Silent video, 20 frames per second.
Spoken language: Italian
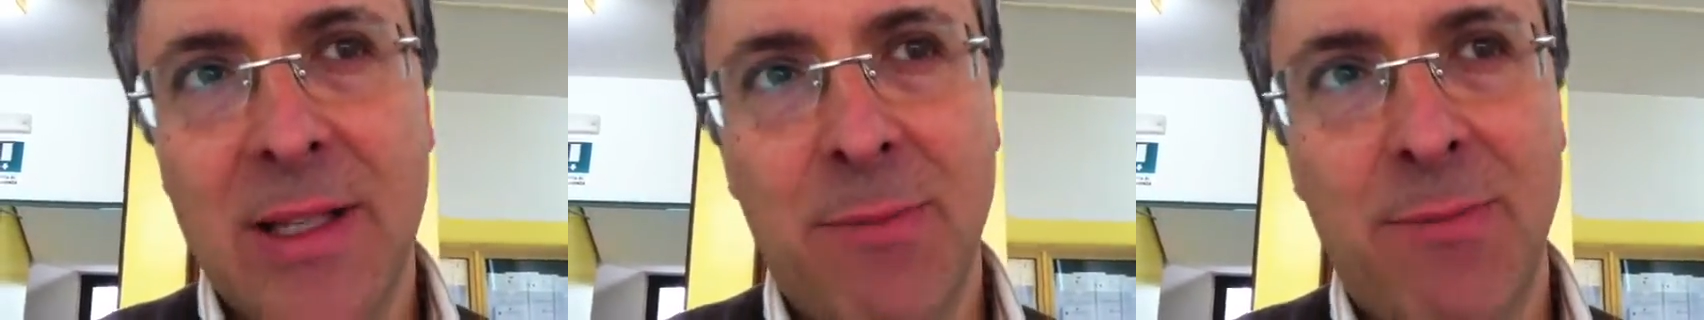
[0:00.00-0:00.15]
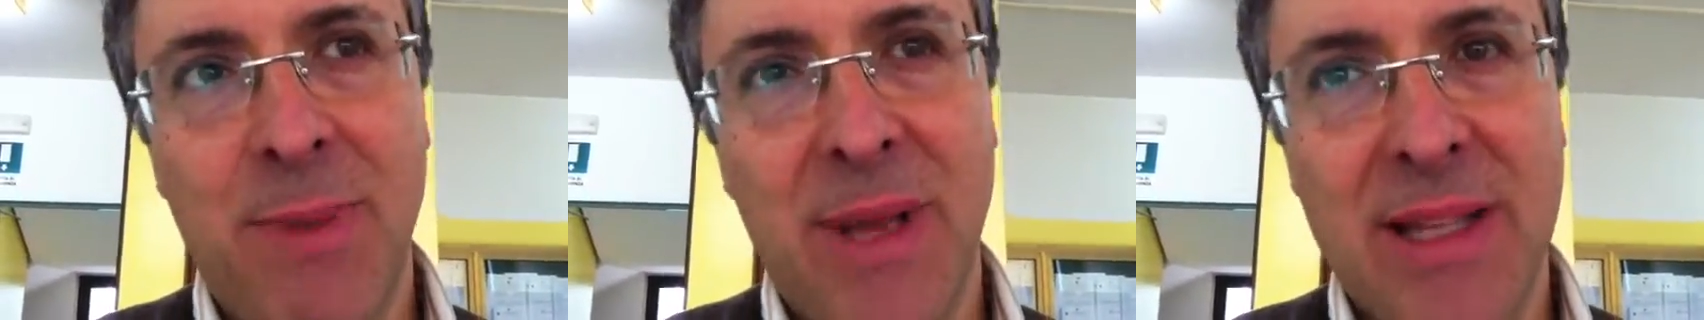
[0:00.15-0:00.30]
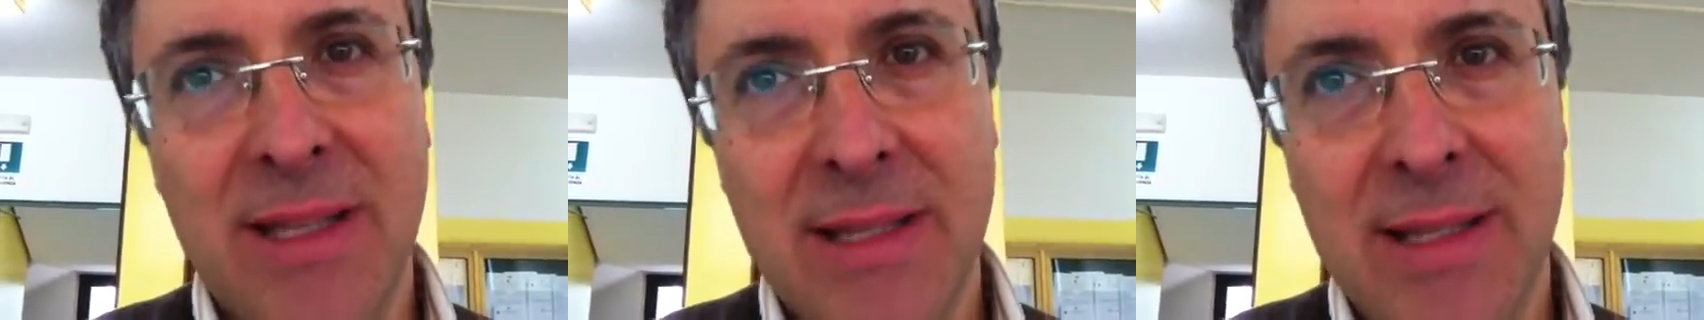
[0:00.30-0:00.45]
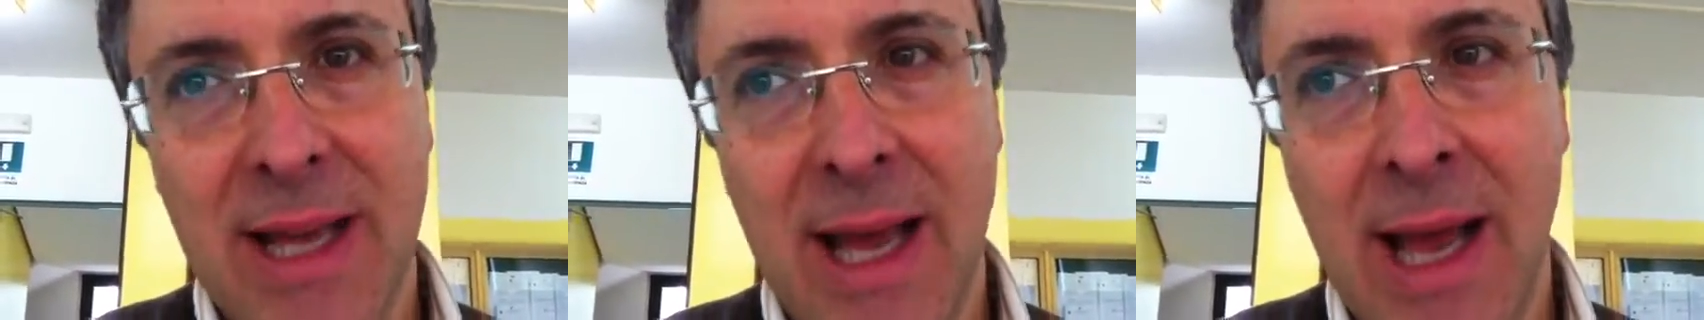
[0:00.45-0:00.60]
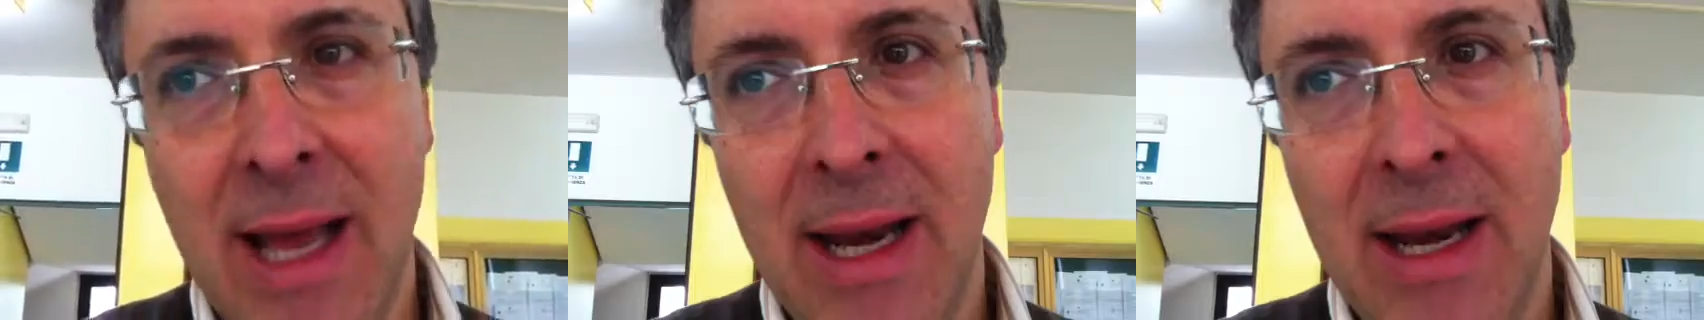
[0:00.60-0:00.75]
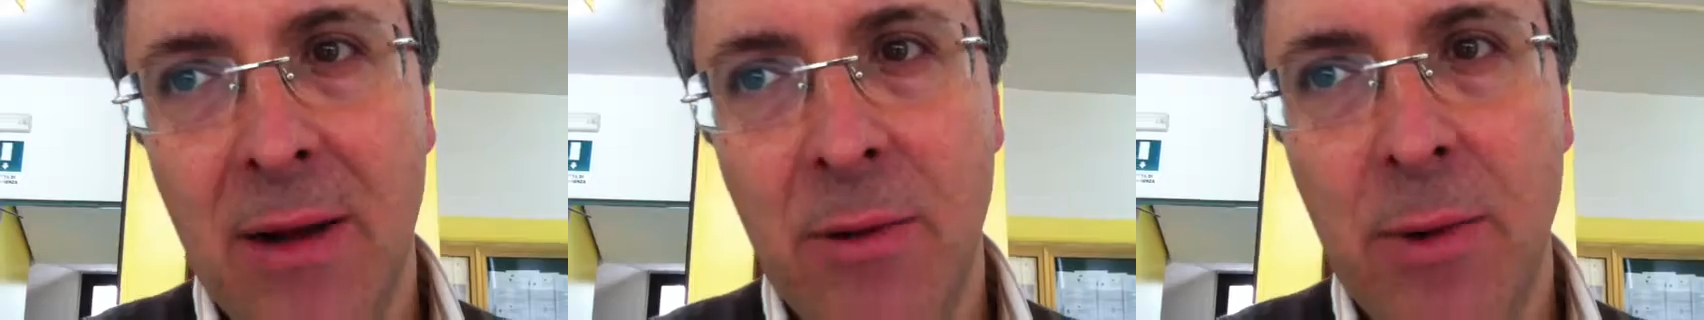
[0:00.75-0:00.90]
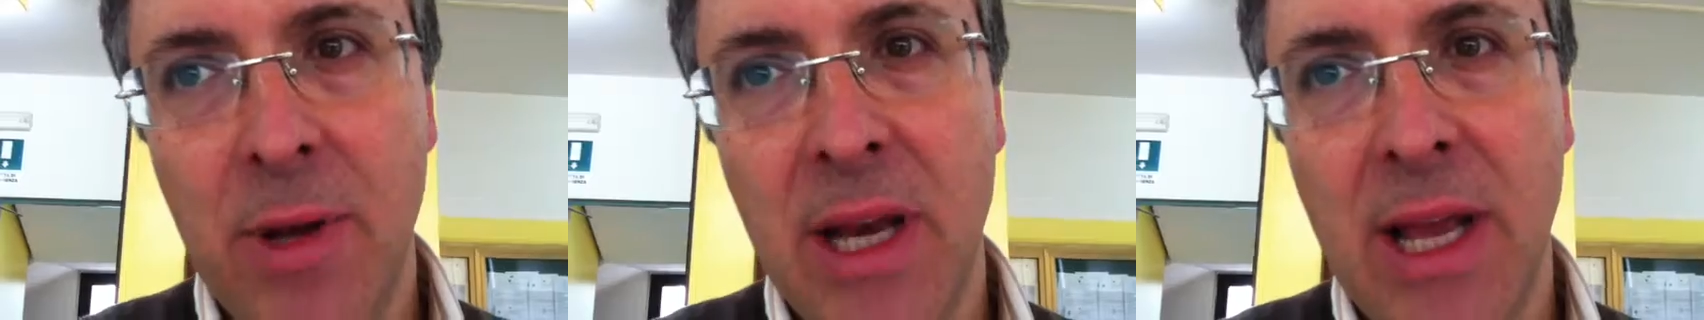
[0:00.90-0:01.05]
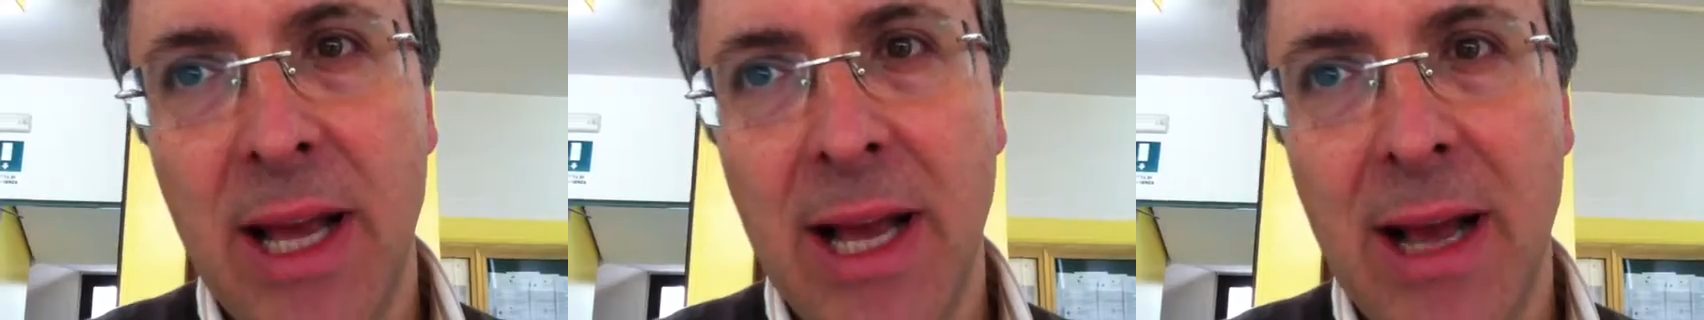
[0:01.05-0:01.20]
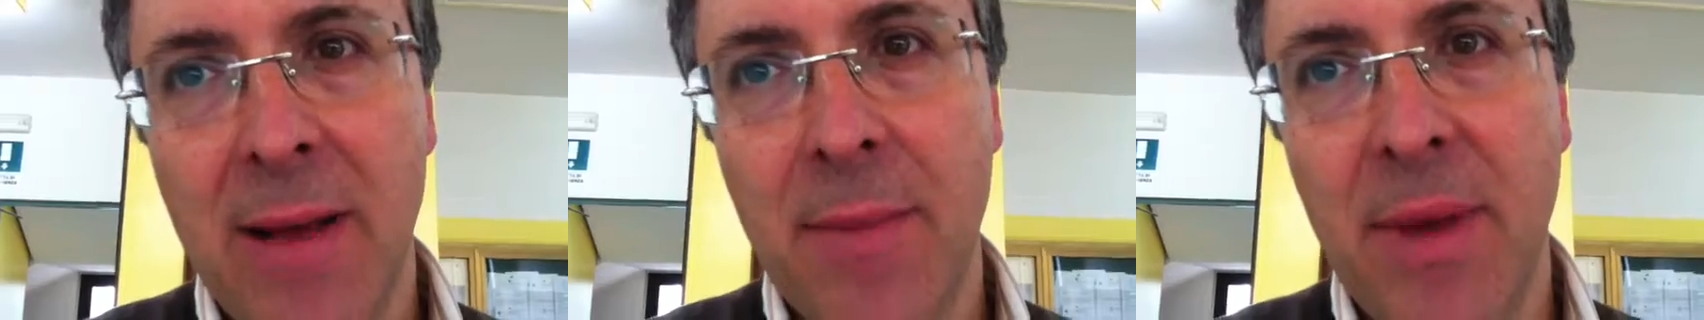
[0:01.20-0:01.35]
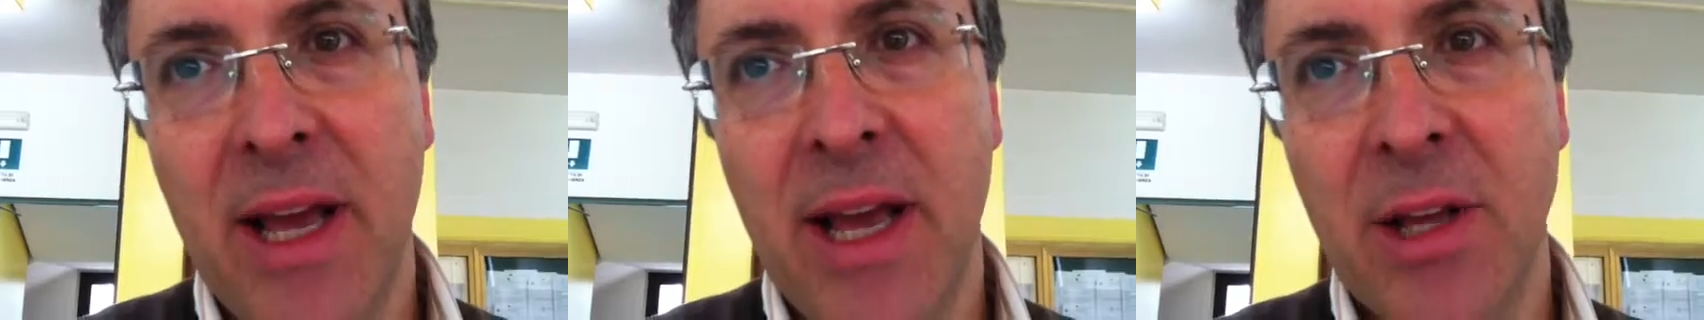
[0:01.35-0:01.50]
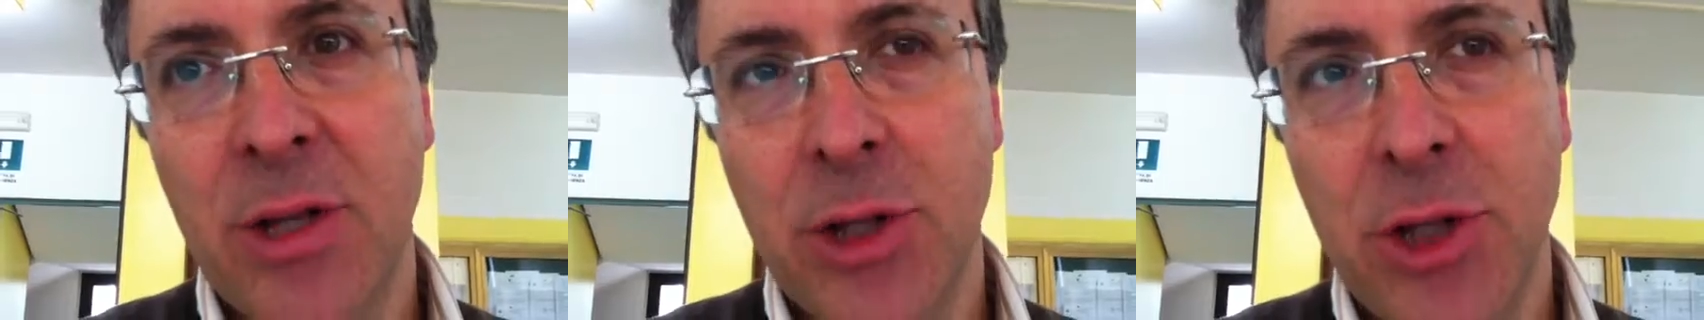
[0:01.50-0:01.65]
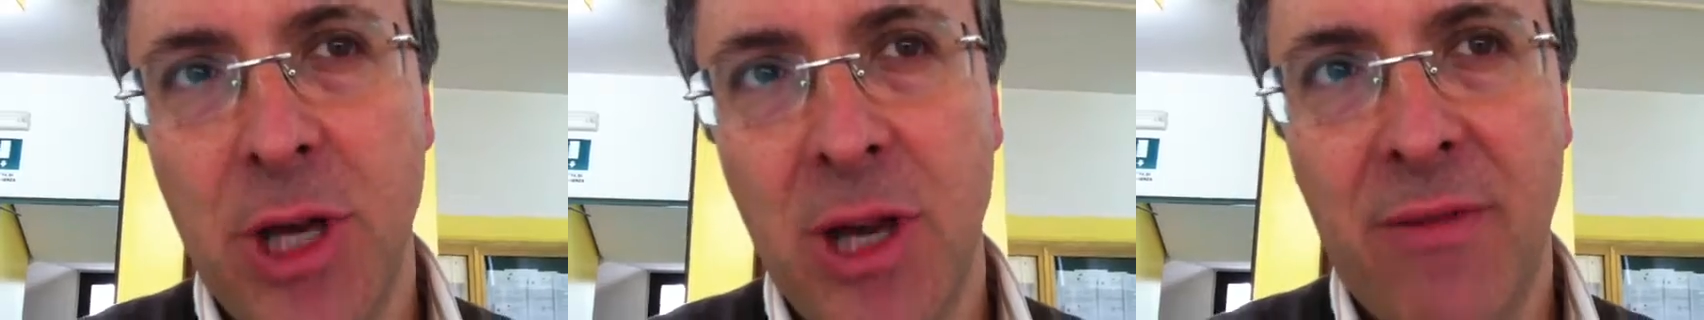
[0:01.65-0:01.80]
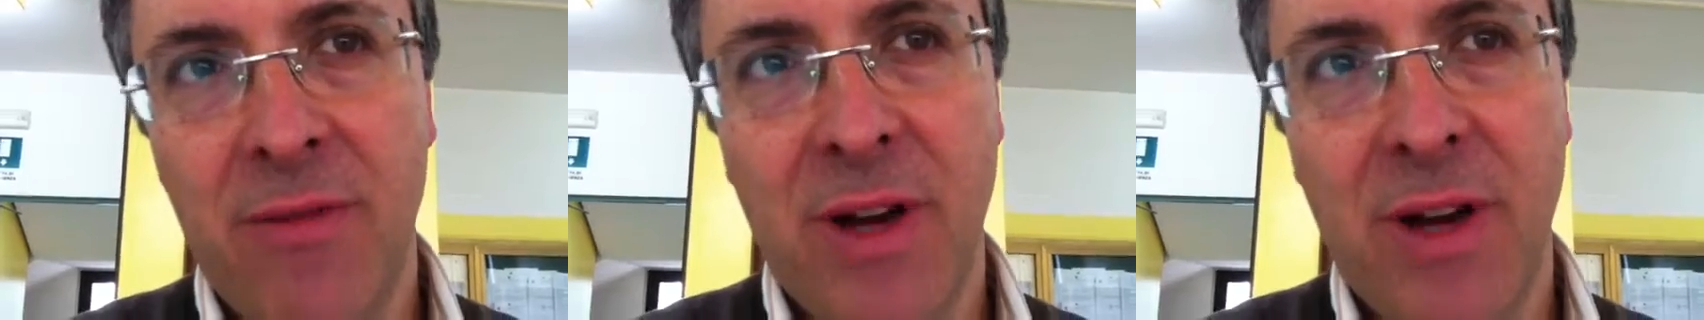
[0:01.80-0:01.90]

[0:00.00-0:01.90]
spezzare quel legame che c'è